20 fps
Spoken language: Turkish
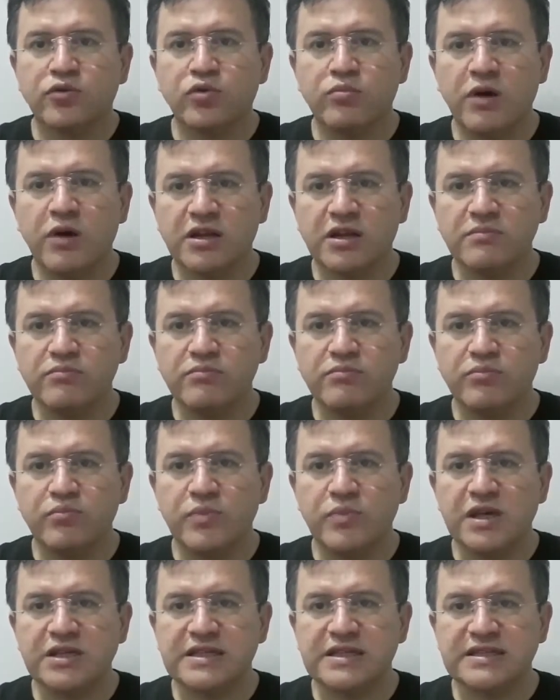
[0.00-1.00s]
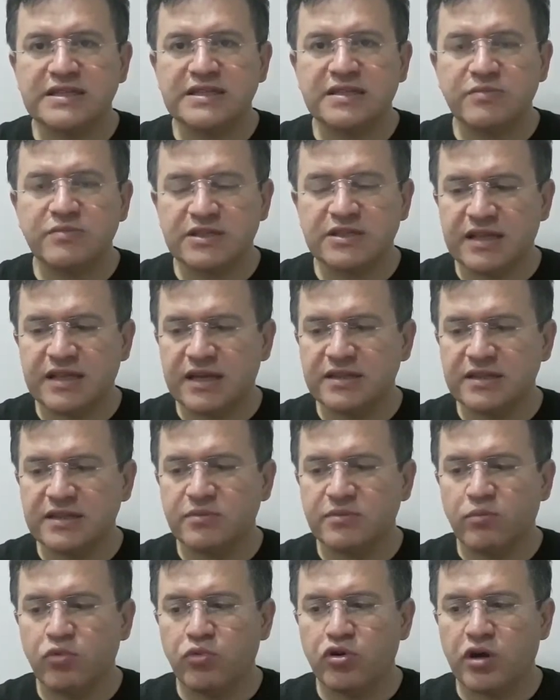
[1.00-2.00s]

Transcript: Umarım meclisimizden